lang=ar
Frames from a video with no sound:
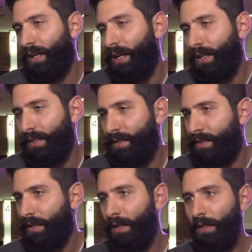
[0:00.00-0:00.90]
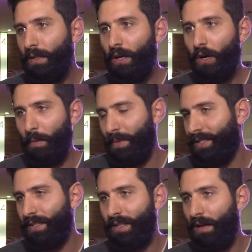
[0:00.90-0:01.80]
كاردز انا
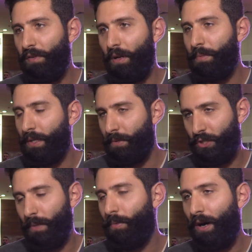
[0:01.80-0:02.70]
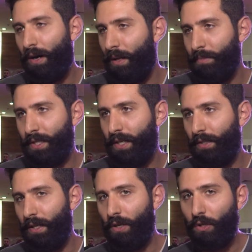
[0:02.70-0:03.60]
بزنس ليفل بيجيبوا عالم
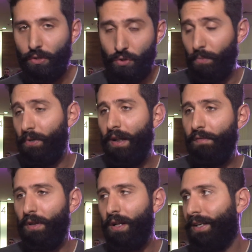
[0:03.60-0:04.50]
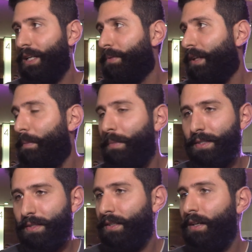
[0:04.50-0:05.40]
زياده انا كونسيومر ليفل انا اكيد
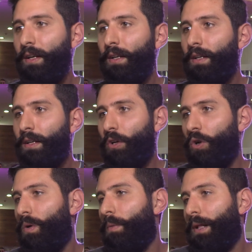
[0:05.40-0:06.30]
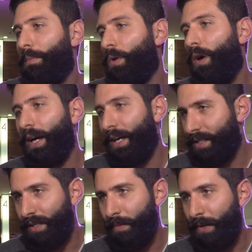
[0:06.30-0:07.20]
بتحمس انه بدل ما اروح على غير
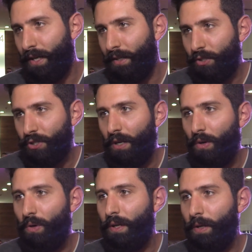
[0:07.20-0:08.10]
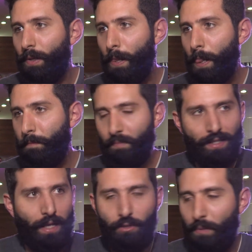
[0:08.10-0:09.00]
سينمايات اجي لهون
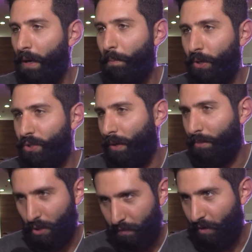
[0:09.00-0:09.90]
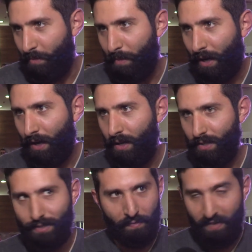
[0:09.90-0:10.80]
اذا عم جمع بوينتس وعم بصرفهم بمحل
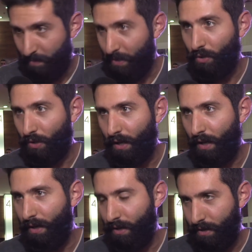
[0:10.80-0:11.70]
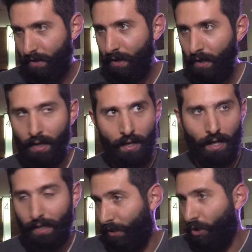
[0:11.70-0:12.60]
استفيد منهم لل
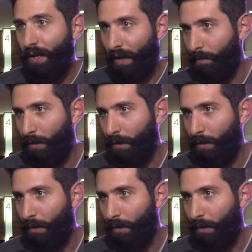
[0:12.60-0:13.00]
لكل دولار عم